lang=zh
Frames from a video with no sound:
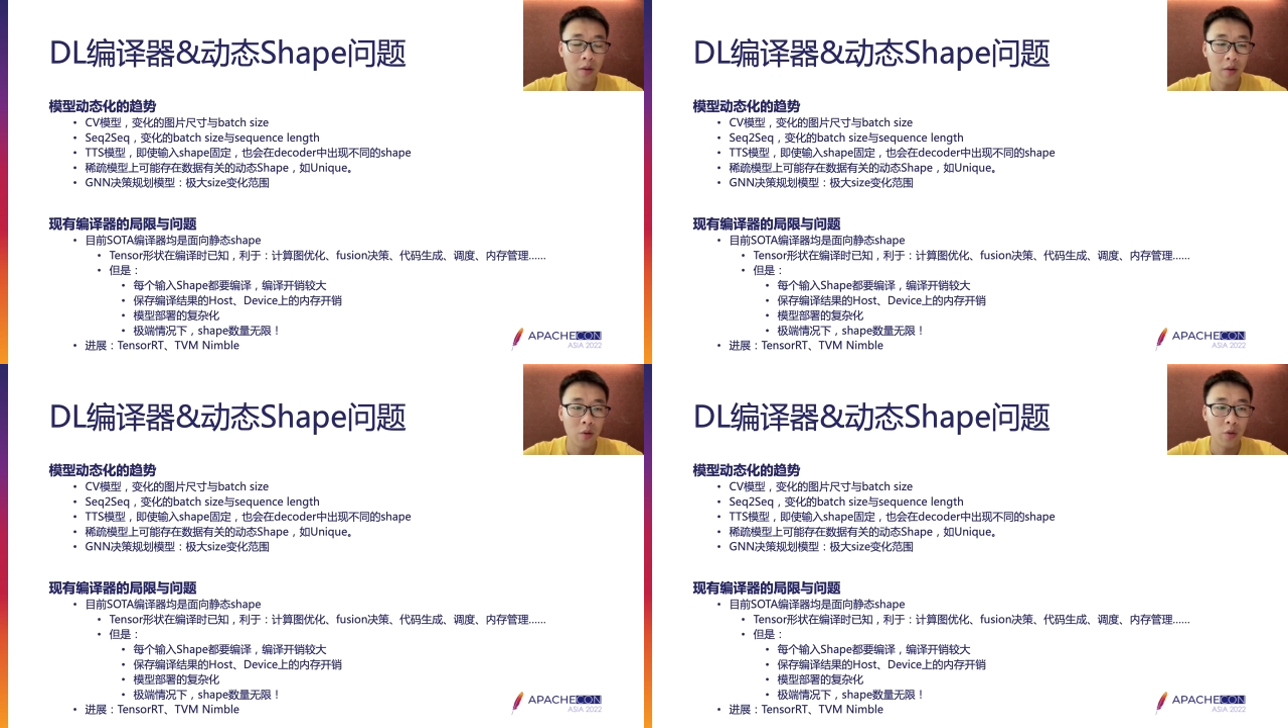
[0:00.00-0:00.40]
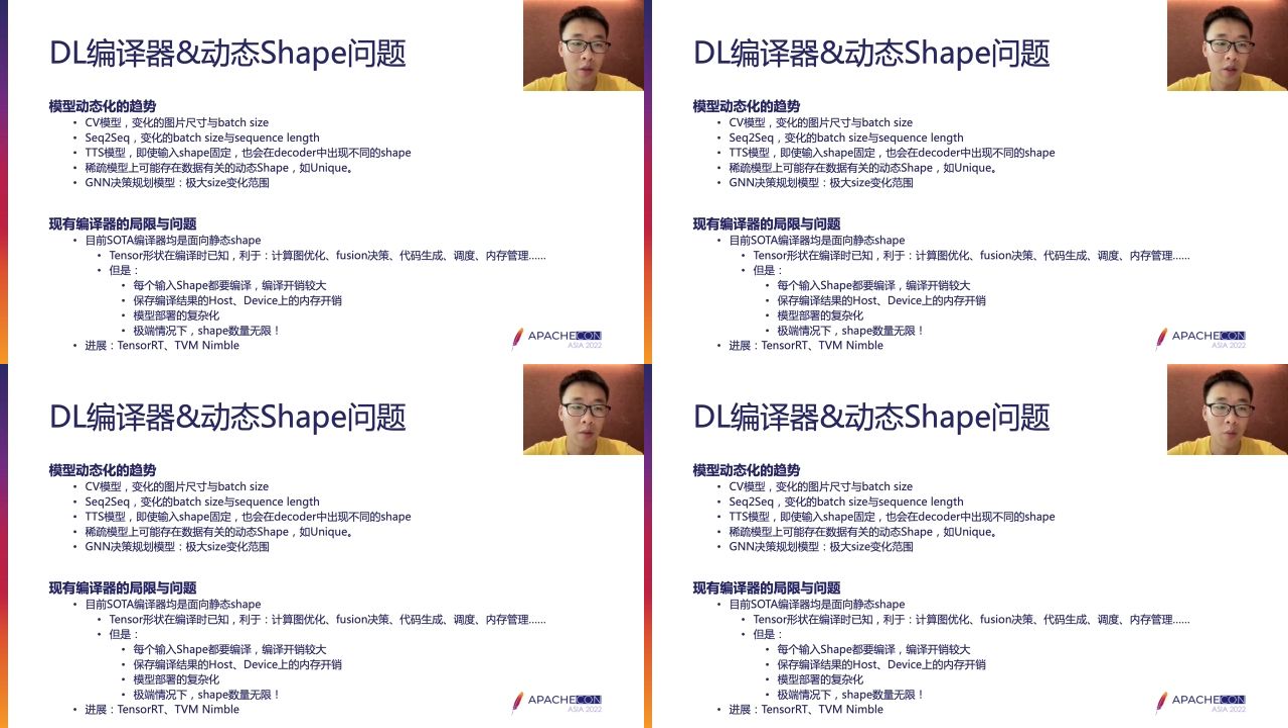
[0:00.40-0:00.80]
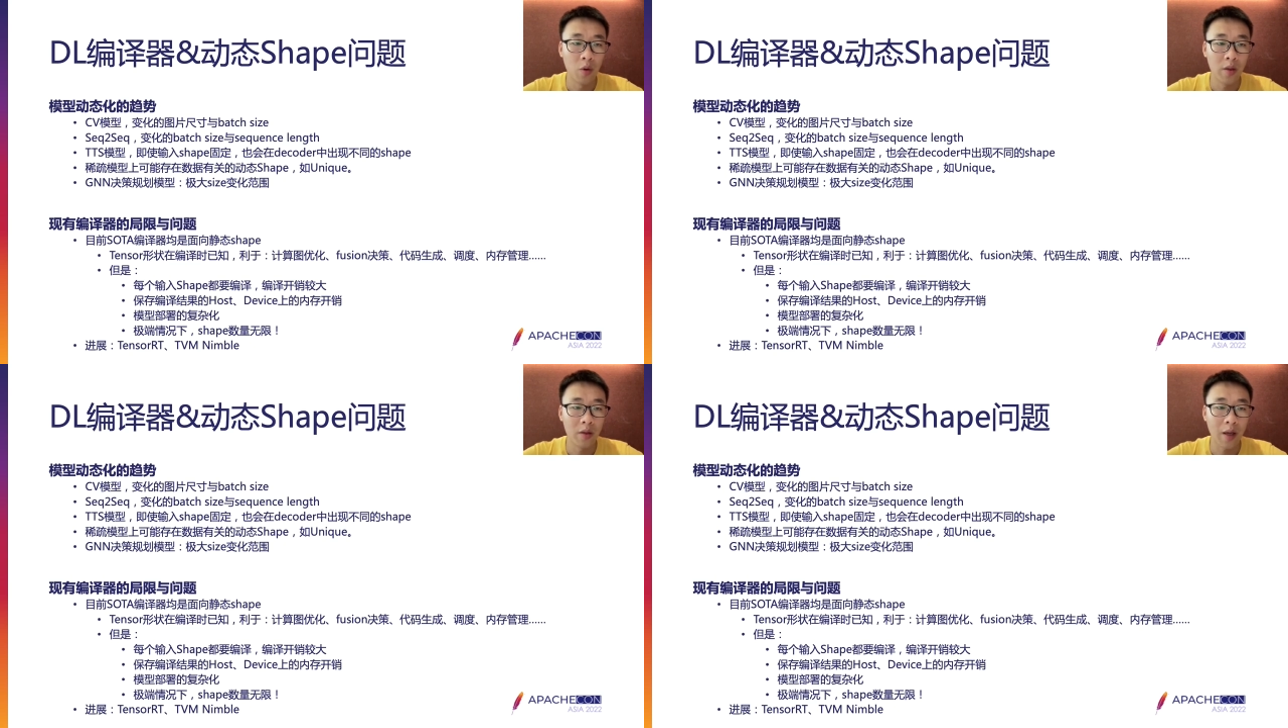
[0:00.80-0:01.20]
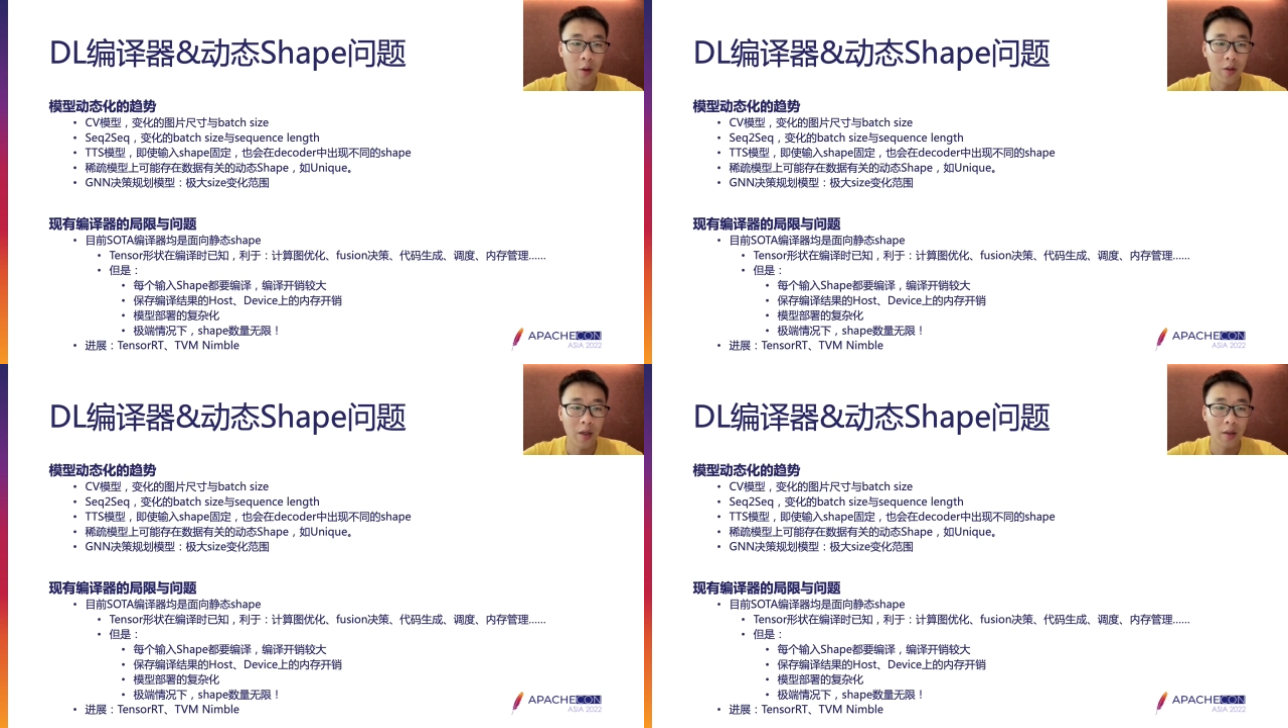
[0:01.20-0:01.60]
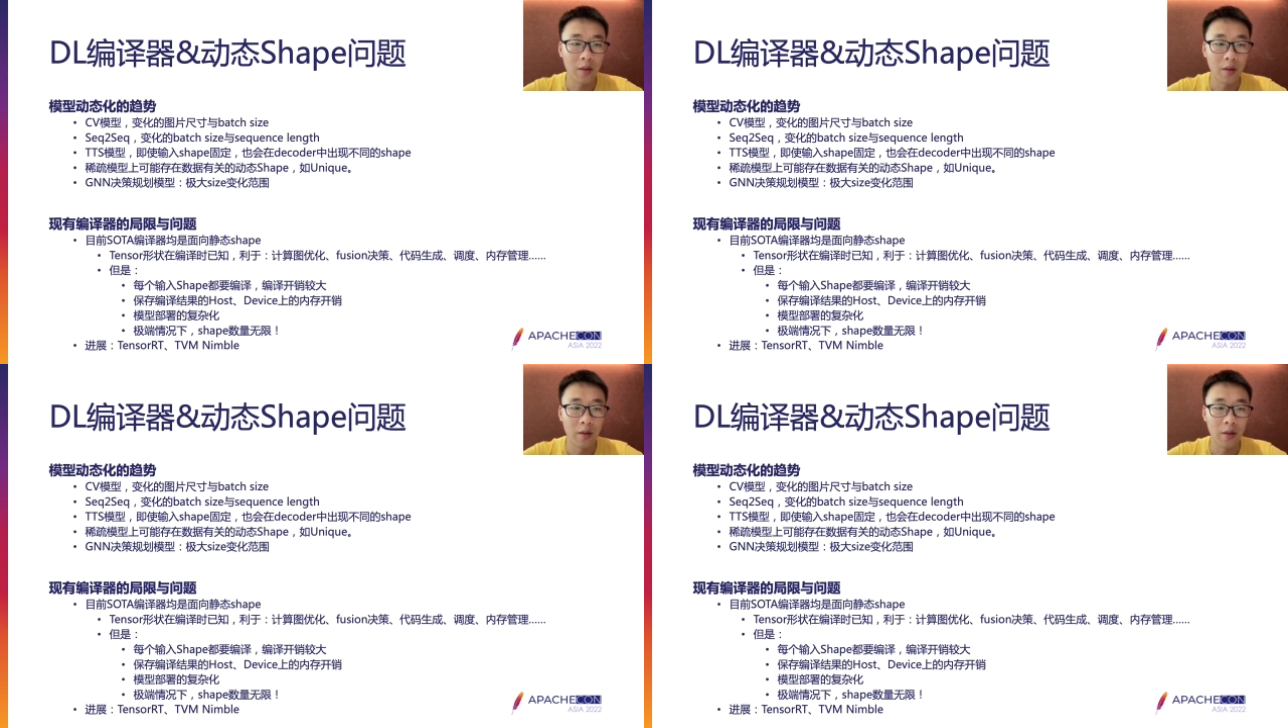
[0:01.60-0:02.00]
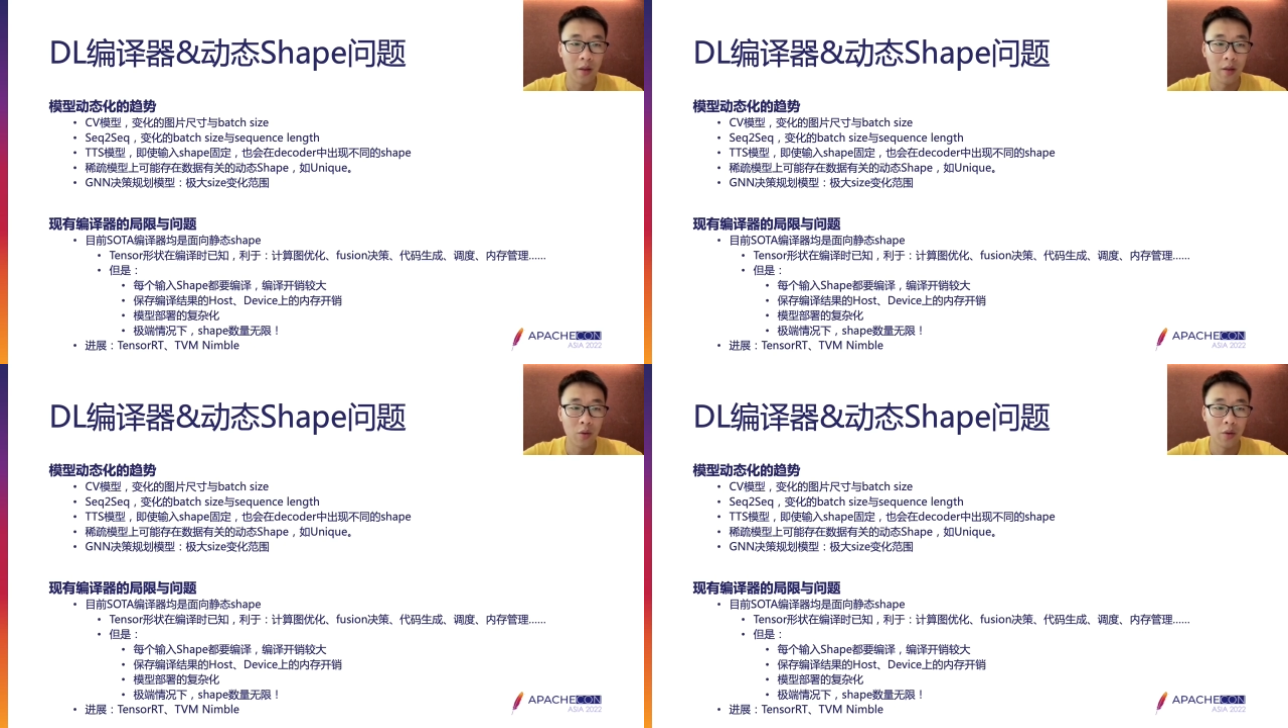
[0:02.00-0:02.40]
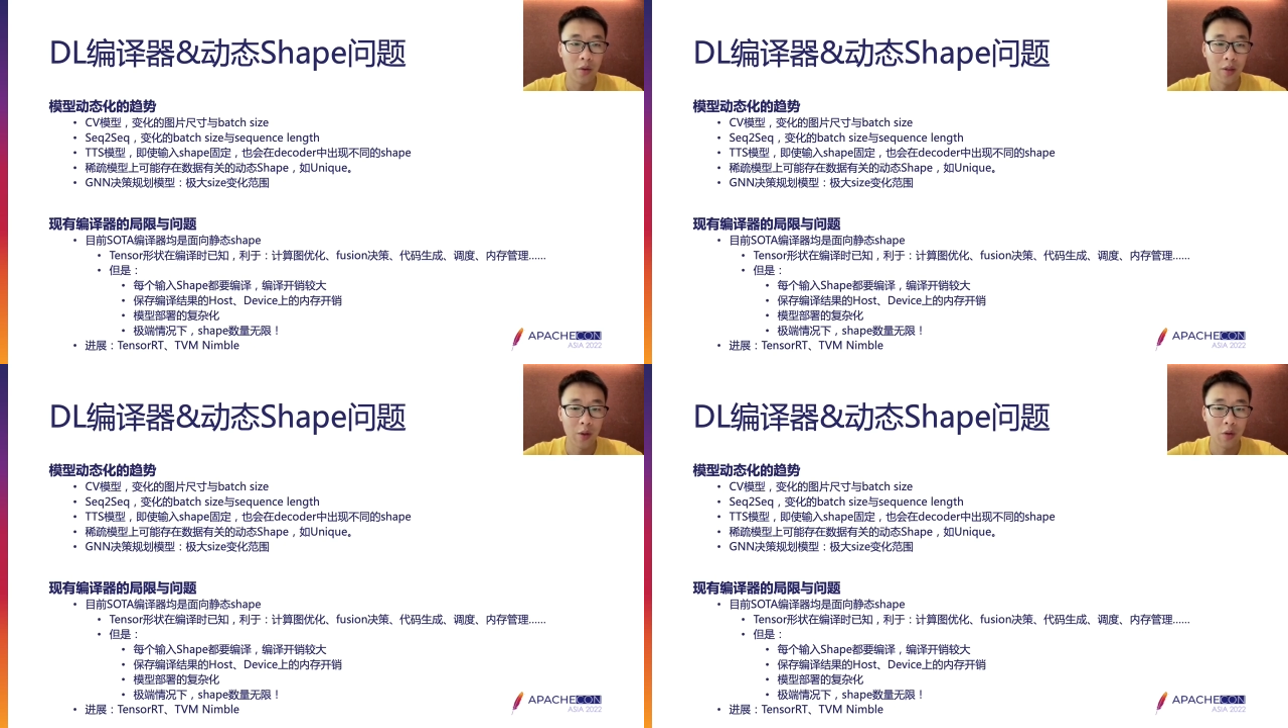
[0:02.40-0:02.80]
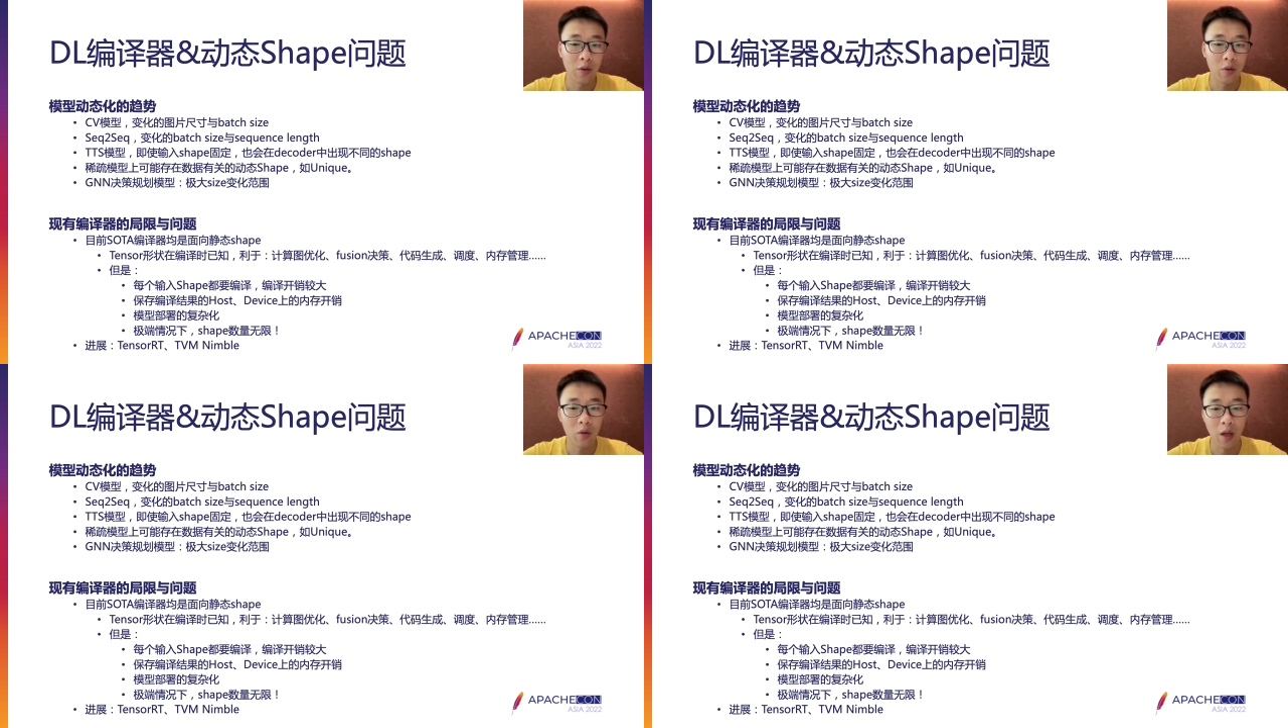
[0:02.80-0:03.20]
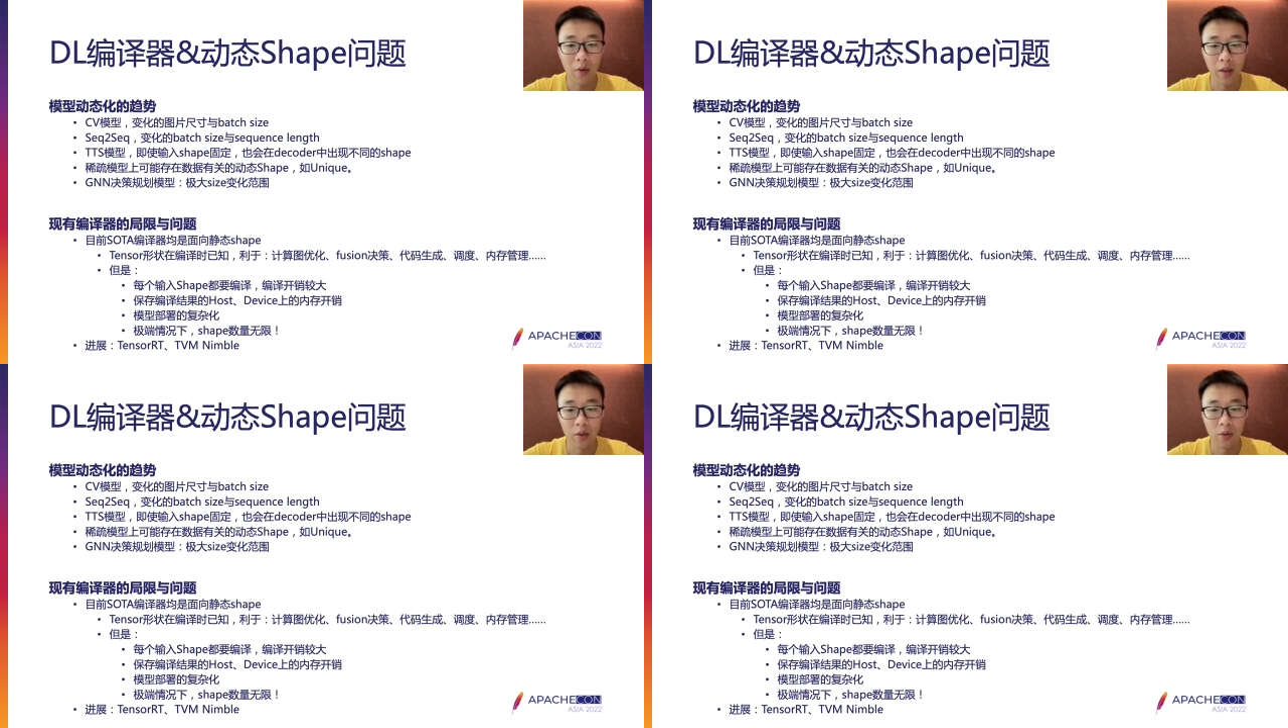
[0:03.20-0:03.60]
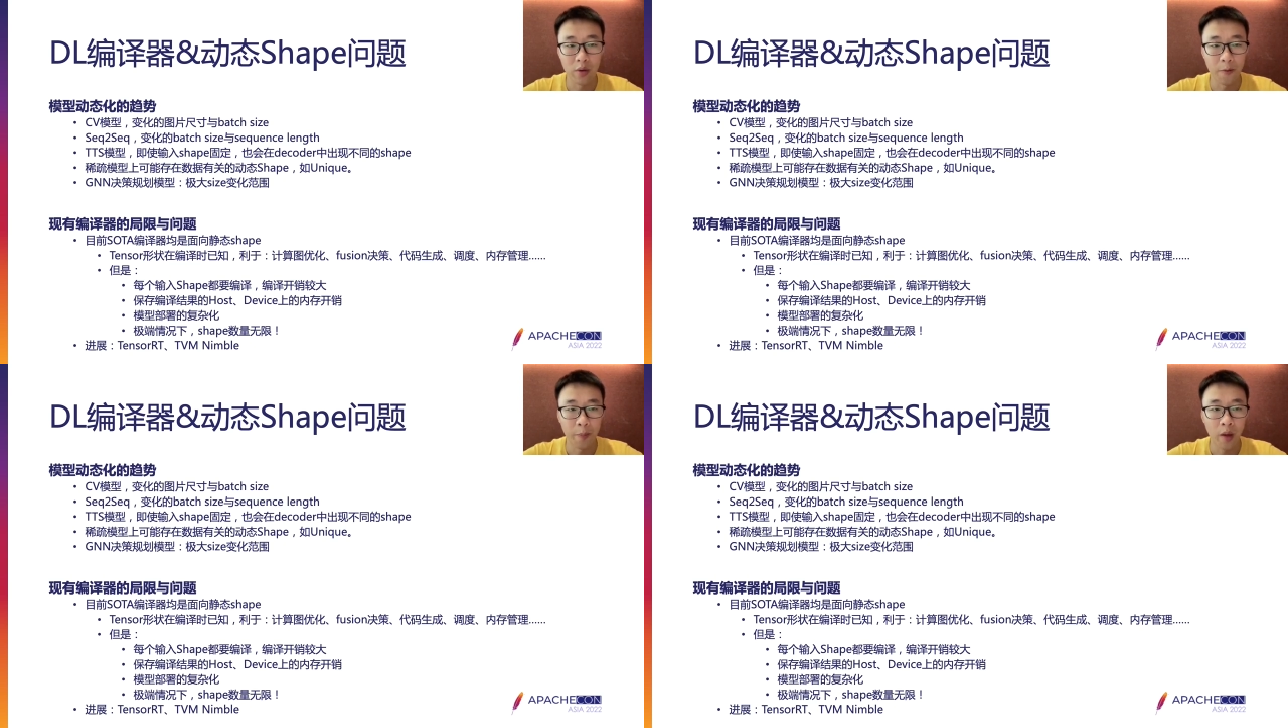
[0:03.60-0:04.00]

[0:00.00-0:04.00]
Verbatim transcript: 深度学习的模型，它有这样的一个趋势，那就是动态化的趋势。